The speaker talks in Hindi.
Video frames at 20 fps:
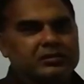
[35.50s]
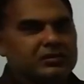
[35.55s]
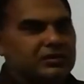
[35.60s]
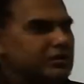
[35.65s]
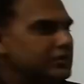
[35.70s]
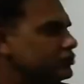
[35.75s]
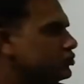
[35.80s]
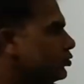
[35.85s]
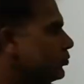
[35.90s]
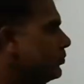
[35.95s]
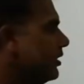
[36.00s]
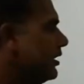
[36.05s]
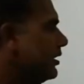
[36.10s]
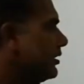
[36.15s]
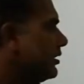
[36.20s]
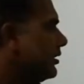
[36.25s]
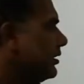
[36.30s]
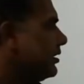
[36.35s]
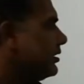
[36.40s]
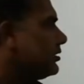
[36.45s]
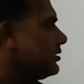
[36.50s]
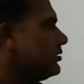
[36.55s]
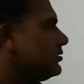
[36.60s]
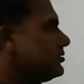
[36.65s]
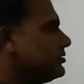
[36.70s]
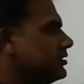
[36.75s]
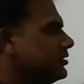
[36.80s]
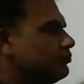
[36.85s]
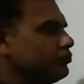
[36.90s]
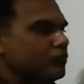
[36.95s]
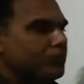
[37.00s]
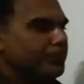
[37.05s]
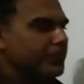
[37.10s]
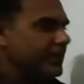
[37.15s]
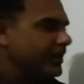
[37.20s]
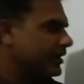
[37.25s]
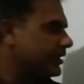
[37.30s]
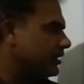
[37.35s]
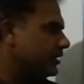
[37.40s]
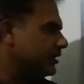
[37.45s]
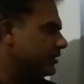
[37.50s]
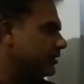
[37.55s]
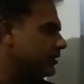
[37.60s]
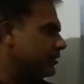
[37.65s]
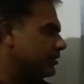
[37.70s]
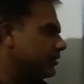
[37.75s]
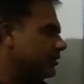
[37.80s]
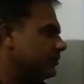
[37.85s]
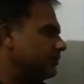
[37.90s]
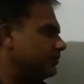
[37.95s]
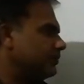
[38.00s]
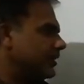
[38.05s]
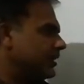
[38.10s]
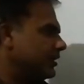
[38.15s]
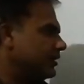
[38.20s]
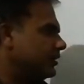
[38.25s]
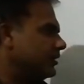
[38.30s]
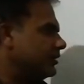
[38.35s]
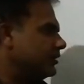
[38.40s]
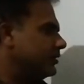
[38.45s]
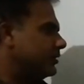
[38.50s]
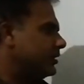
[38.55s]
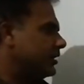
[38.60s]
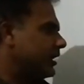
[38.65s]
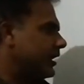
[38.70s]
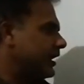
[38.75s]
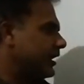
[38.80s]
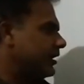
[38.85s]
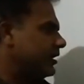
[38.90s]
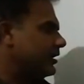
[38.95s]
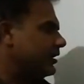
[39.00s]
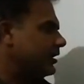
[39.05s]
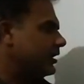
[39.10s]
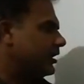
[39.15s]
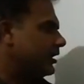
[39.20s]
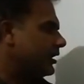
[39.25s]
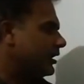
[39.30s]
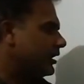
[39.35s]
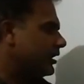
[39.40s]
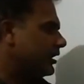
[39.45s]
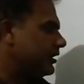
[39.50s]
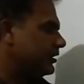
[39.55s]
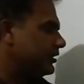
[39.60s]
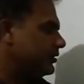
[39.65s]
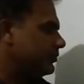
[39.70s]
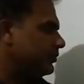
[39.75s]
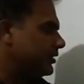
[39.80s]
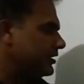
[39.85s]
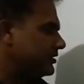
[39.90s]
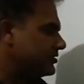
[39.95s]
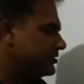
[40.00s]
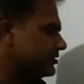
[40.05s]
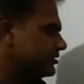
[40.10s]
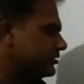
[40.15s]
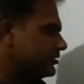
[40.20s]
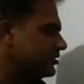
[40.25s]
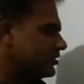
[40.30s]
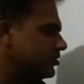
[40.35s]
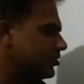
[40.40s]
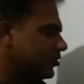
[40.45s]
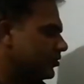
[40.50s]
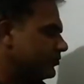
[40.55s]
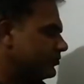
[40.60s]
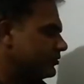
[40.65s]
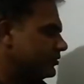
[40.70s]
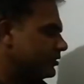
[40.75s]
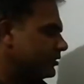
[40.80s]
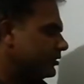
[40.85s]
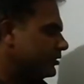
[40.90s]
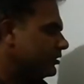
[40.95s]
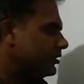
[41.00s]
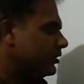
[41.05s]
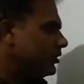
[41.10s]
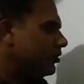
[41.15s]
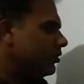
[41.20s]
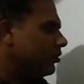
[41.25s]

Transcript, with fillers: के जो मेन करेक्टर्स हैं वो पैडलर पैडलर एडला आयरन मास्टर क्रॉफ्टर